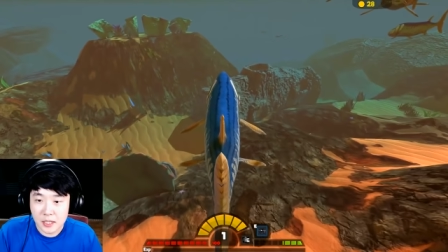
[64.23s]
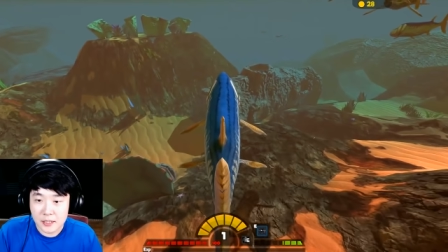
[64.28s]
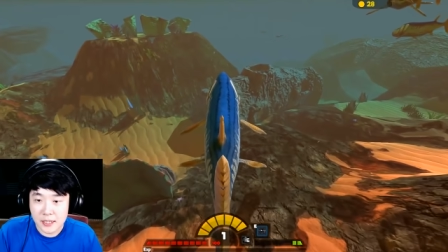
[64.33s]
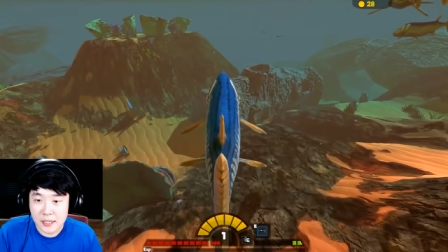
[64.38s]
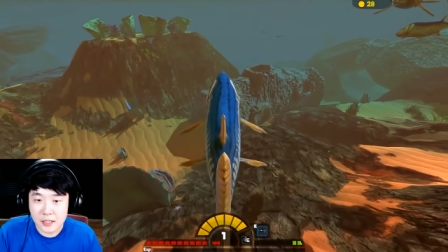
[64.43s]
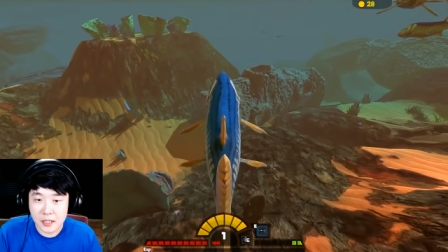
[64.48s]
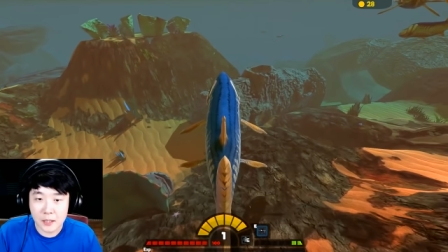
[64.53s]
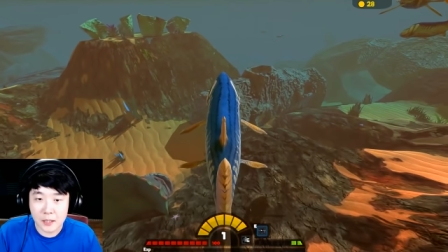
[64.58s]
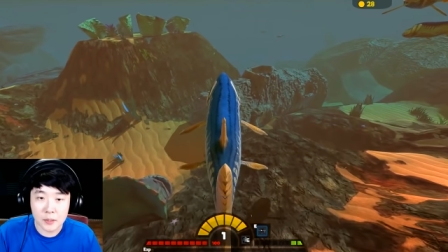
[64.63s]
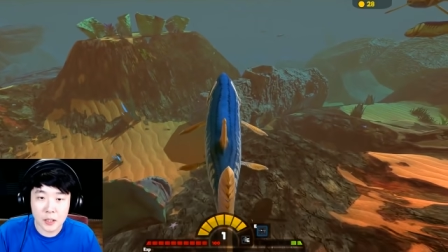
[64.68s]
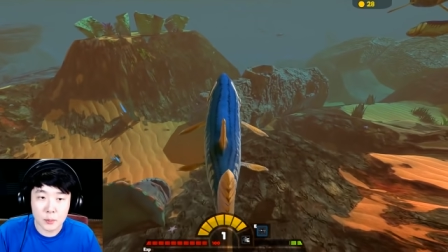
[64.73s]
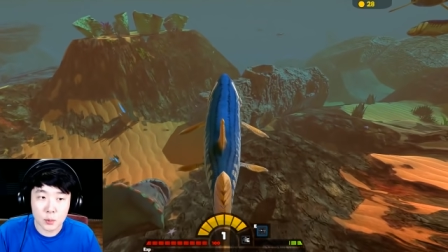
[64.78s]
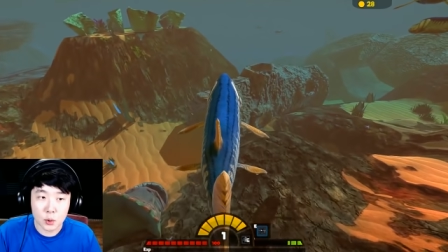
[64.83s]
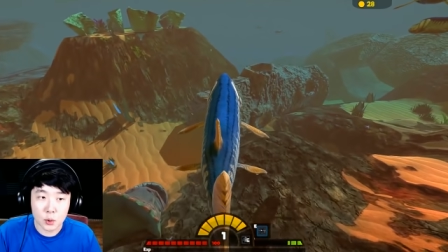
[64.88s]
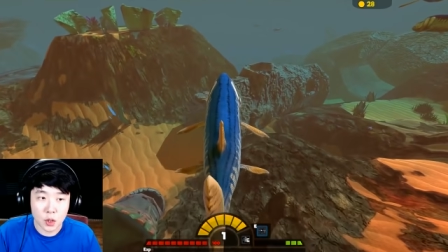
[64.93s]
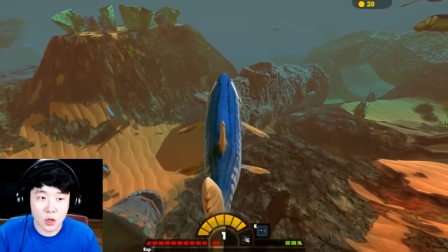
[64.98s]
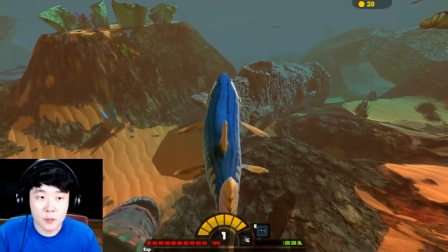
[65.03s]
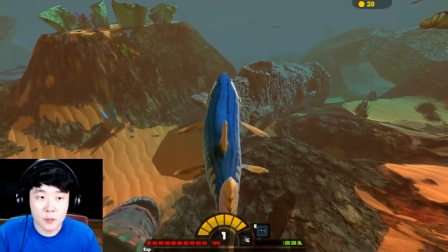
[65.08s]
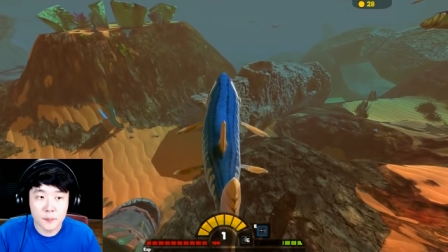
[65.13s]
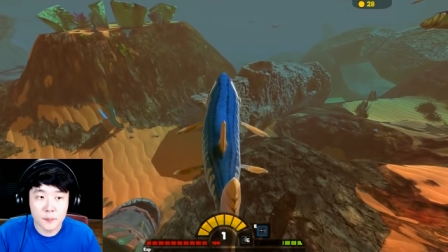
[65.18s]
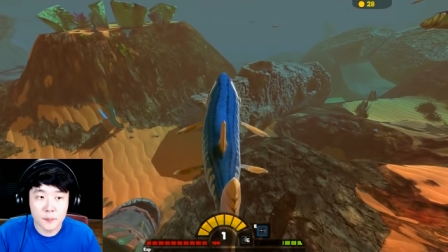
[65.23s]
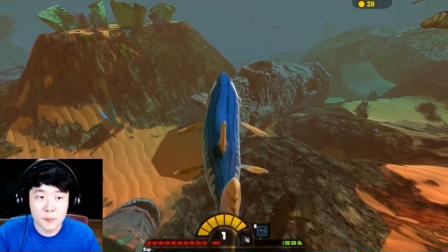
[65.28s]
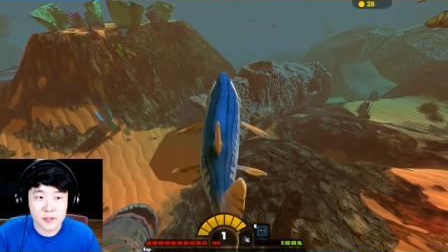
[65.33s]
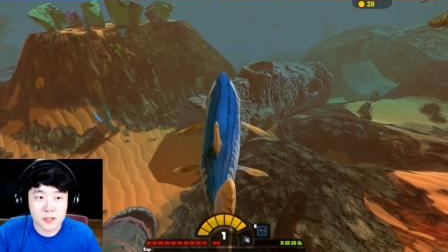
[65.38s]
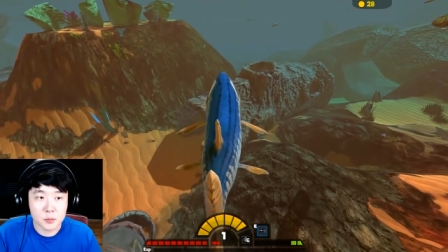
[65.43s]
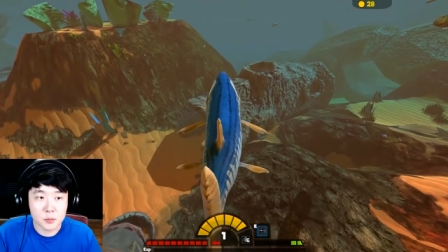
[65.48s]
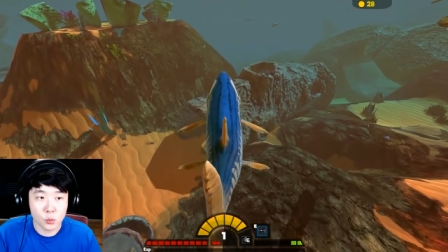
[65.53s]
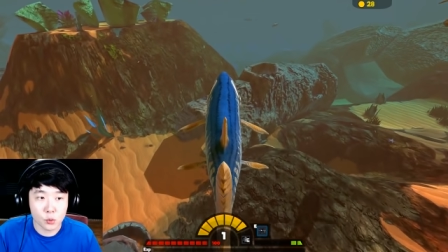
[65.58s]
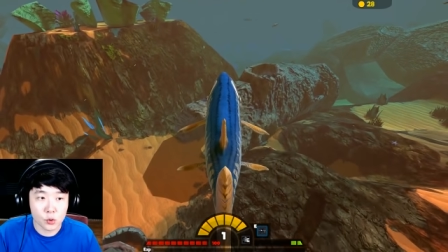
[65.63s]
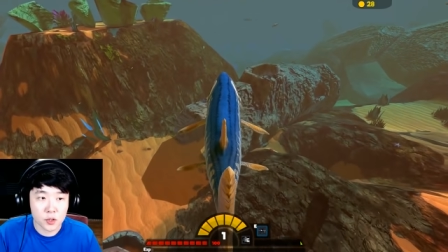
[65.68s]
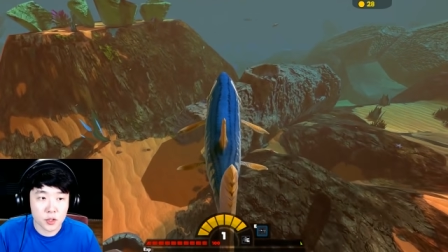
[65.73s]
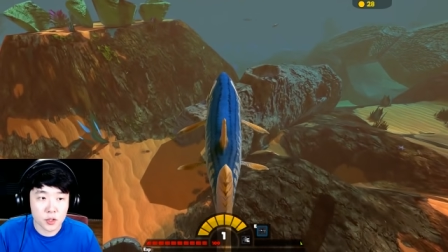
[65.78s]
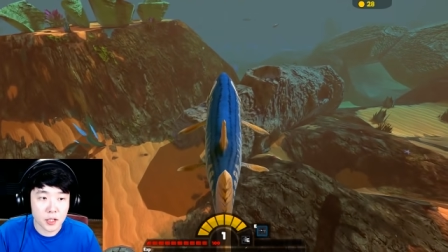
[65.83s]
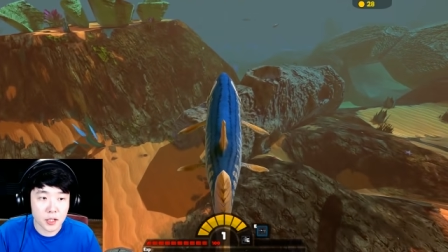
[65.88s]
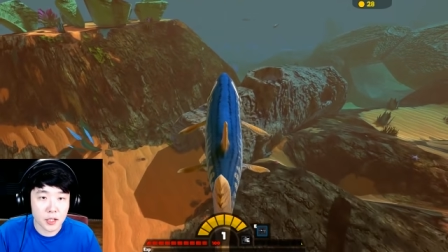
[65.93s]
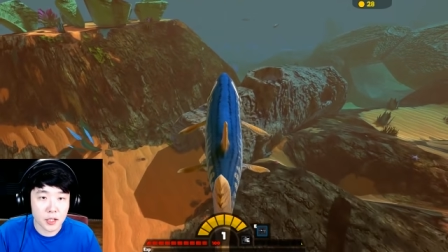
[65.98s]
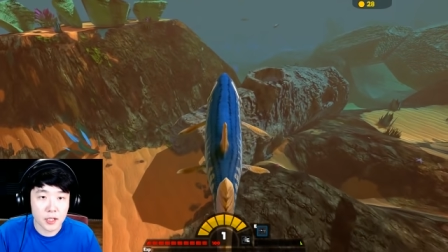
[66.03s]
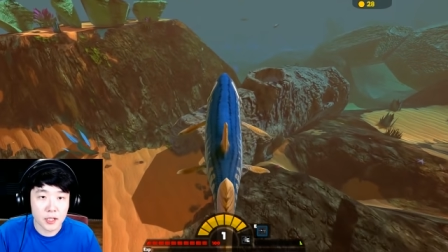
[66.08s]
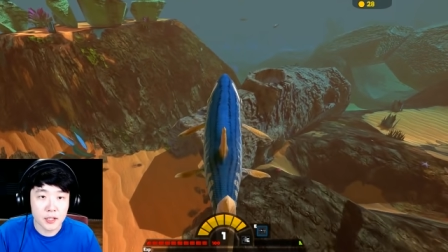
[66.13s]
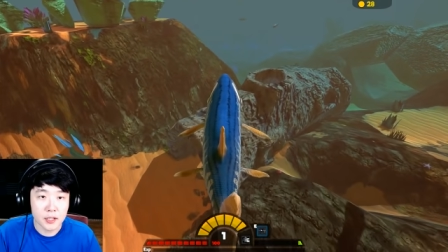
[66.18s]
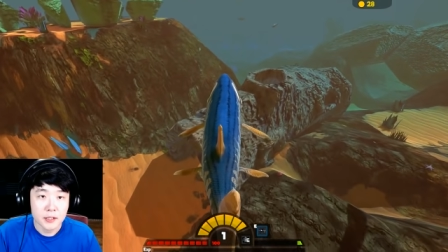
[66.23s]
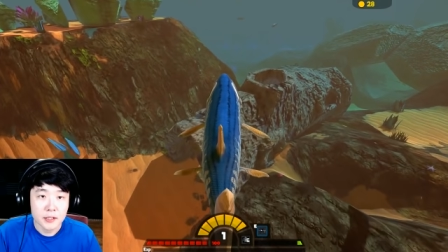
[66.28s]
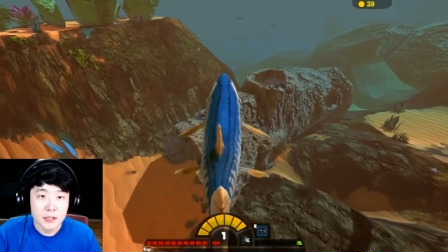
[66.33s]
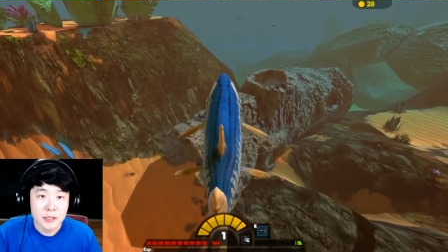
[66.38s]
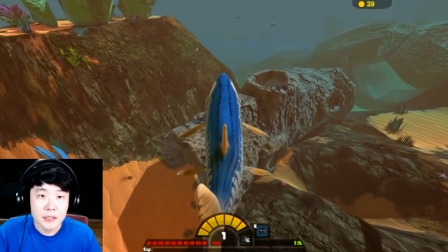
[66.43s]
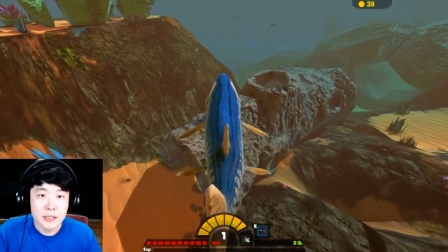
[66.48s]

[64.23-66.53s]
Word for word: 자 사냥 한번 해볼게요. 얼마나 센지 모르니까.